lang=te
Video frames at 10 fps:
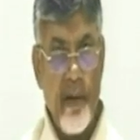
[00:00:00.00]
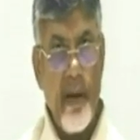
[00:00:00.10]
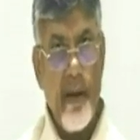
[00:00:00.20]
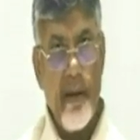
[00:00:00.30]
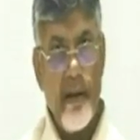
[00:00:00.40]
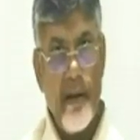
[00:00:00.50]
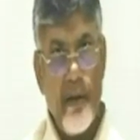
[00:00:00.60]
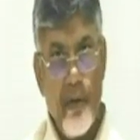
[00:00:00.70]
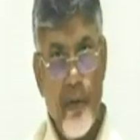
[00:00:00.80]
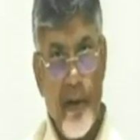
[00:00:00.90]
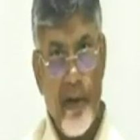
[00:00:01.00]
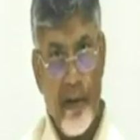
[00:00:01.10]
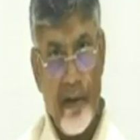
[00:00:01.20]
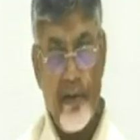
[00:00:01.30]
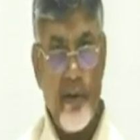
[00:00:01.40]
ఏదైతే హ్యూమన్
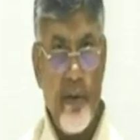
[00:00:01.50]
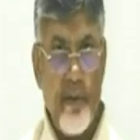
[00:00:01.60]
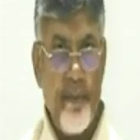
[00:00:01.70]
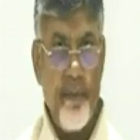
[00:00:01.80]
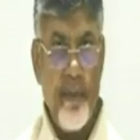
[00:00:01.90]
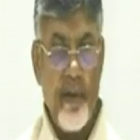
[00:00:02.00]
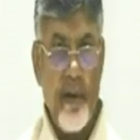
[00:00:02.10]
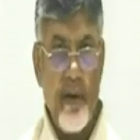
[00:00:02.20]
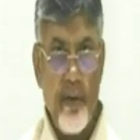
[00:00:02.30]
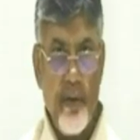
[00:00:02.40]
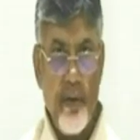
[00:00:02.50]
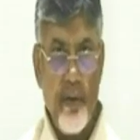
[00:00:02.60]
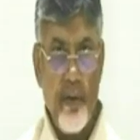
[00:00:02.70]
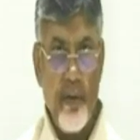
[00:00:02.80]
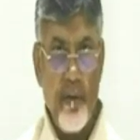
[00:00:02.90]
టచ్ ఉందో ఆ
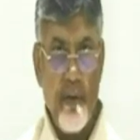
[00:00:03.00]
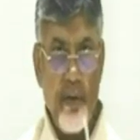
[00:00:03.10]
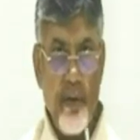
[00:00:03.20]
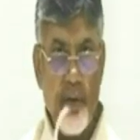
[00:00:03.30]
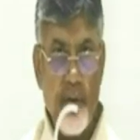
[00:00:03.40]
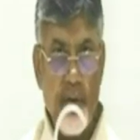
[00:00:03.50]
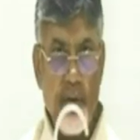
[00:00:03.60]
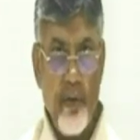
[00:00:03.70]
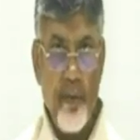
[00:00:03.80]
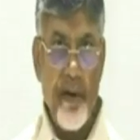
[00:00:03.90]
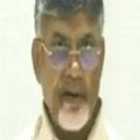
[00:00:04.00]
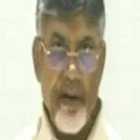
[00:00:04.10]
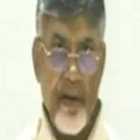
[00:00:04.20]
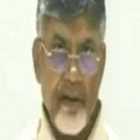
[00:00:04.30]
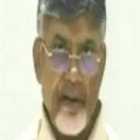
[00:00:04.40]
హ్యూమన్
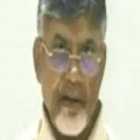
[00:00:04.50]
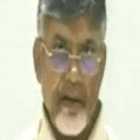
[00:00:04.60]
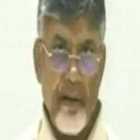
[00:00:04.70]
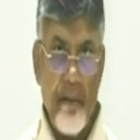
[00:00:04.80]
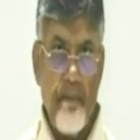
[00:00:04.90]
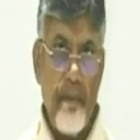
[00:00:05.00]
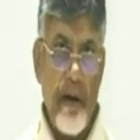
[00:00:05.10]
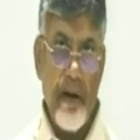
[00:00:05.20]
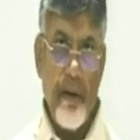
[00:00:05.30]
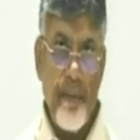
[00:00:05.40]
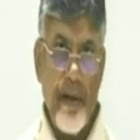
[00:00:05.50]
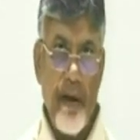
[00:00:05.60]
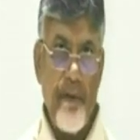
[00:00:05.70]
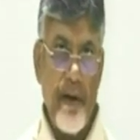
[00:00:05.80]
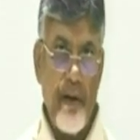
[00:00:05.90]
రహితంగా మల్టీప్లైర్
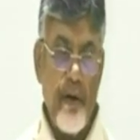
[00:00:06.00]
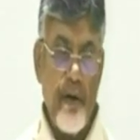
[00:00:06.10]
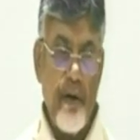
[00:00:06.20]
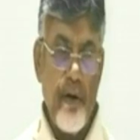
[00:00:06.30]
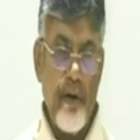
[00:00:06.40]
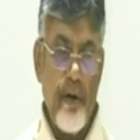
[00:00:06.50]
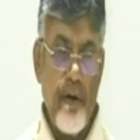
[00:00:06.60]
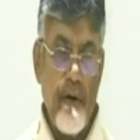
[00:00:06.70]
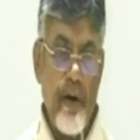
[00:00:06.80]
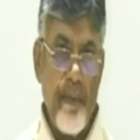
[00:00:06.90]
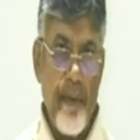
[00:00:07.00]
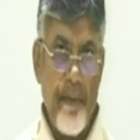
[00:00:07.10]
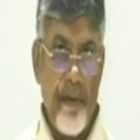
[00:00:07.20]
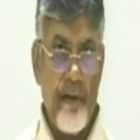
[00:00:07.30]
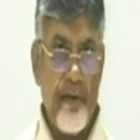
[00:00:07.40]
ఎఫెక్ట్ వెళ్ళిపోయే
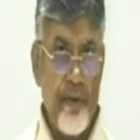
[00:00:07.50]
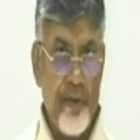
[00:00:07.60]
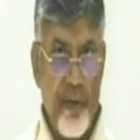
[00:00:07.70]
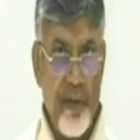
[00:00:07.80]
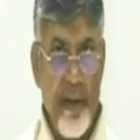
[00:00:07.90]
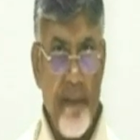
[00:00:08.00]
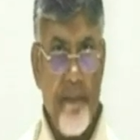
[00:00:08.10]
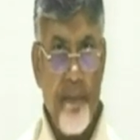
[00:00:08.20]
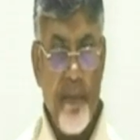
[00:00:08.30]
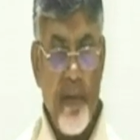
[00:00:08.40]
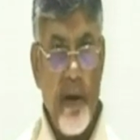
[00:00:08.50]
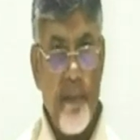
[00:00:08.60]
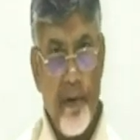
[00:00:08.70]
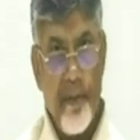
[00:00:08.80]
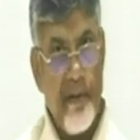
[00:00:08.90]
పరిస్థితి వస్తుంది
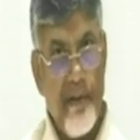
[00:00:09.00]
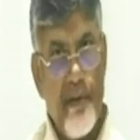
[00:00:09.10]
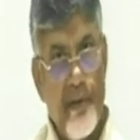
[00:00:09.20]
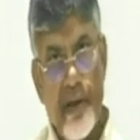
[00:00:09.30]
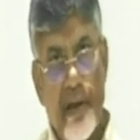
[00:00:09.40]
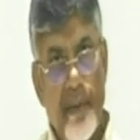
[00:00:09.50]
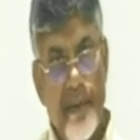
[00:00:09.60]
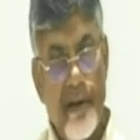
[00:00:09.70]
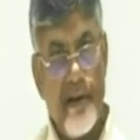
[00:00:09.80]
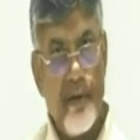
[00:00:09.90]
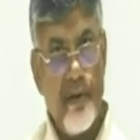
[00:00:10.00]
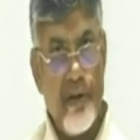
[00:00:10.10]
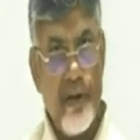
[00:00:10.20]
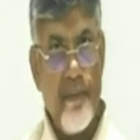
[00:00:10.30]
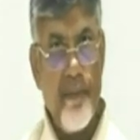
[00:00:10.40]
అప్పుడు మనం ఏమి చేయలేని పరిస్థితికి
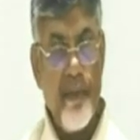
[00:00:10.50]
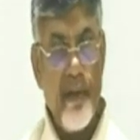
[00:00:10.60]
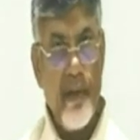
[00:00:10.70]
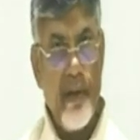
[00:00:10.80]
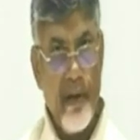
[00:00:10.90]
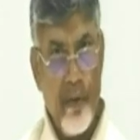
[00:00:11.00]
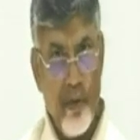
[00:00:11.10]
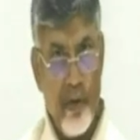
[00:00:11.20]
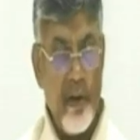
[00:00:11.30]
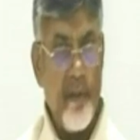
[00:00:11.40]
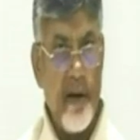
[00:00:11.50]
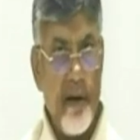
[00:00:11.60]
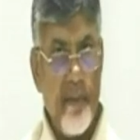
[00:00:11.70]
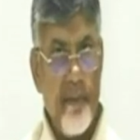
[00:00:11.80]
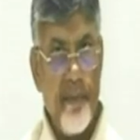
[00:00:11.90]
వస్తాం దీనికి ఒకటే
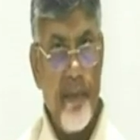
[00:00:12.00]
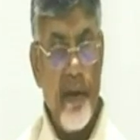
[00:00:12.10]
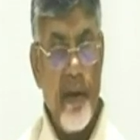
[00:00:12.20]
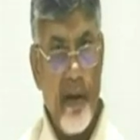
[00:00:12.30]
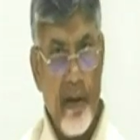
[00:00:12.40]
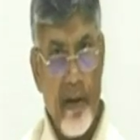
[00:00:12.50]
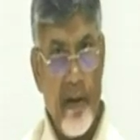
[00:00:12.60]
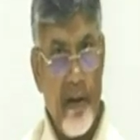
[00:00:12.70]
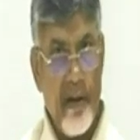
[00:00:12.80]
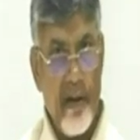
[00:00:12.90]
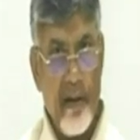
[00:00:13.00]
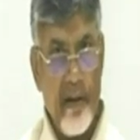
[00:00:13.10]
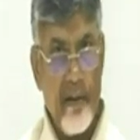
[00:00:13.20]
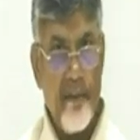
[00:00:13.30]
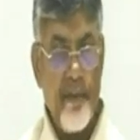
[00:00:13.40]
మార్గం ఎక్కడికక్కడ
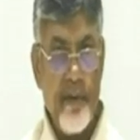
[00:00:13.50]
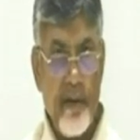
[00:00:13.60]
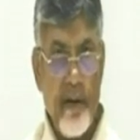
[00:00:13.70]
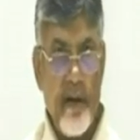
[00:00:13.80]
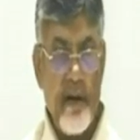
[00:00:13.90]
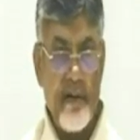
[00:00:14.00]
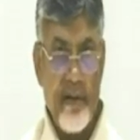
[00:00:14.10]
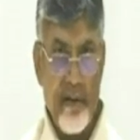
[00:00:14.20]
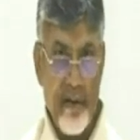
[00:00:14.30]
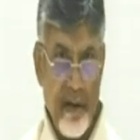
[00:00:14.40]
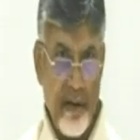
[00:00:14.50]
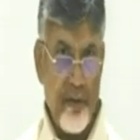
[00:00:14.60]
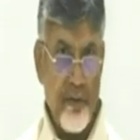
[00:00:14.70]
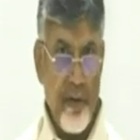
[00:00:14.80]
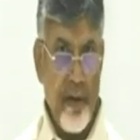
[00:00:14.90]
ఫిజికల్ డిస్టెన్స్
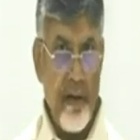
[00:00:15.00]
తగ్గించుకుని